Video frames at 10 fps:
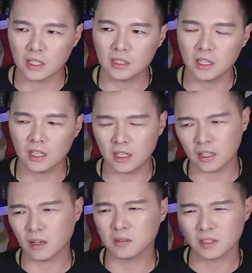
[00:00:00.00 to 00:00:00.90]
理
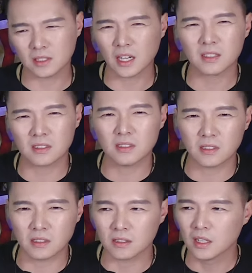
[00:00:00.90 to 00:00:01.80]
念，然后呢，但是他支
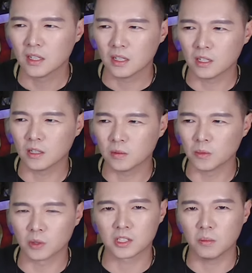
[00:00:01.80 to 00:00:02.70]
持呃
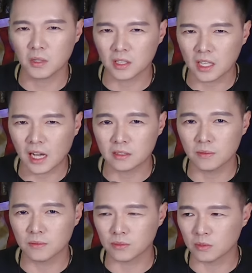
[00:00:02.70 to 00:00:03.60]
某层面的大
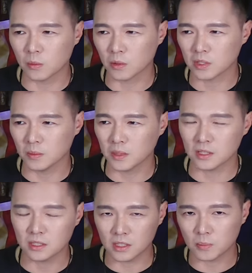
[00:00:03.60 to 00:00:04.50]
政府、某层
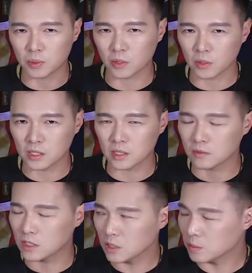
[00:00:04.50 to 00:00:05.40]
面这些
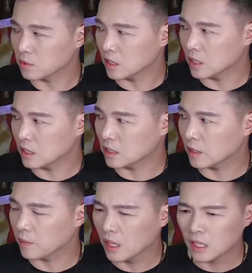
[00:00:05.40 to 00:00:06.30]
progressive 进步的议
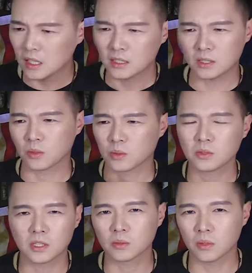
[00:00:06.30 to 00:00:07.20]
程，这种
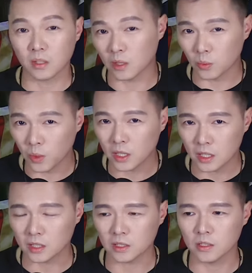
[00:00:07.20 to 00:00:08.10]
东西叫做呃温
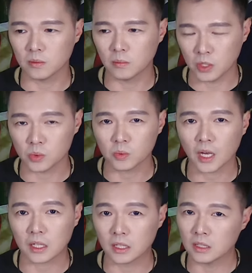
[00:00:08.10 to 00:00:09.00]
和的民主
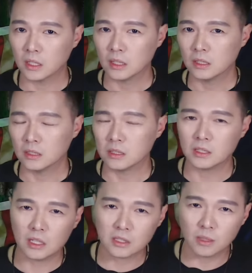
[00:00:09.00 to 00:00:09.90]
党人。你
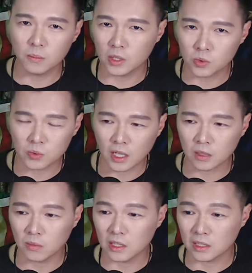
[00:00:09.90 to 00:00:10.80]
现在在民主
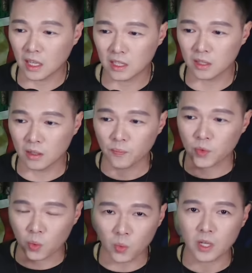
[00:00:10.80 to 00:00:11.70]
党里面，你当一个
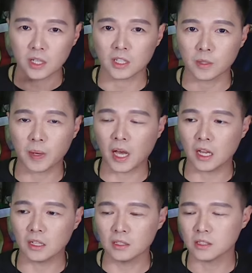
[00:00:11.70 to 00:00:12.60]
温和
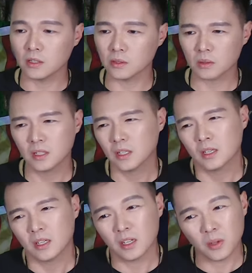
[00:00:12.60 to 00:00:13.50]
派，你只要一说。
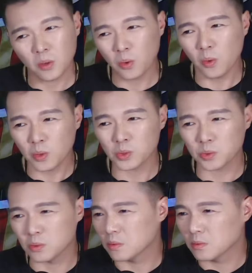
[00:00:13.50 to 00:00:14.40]
呃，或
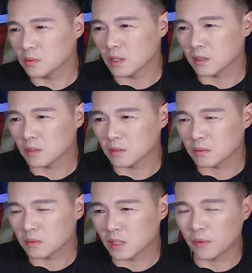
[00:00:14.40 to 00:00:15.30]
许
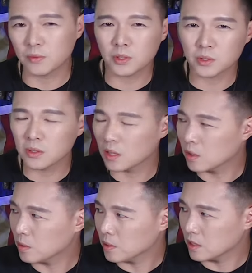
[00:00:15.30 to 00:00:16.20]
呃，conversion
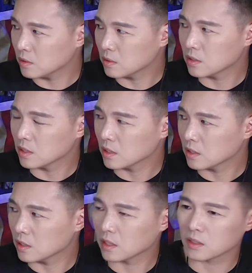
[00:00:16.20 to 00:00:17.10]
therapy 就是这
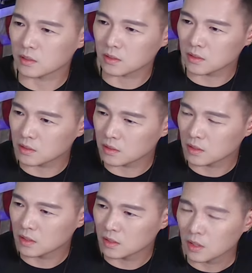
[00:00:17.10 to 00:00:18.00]
个呃转换
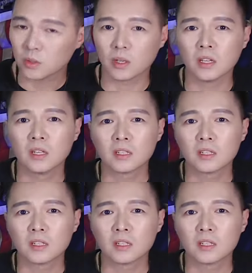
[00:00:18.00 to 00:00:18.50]
疗法，对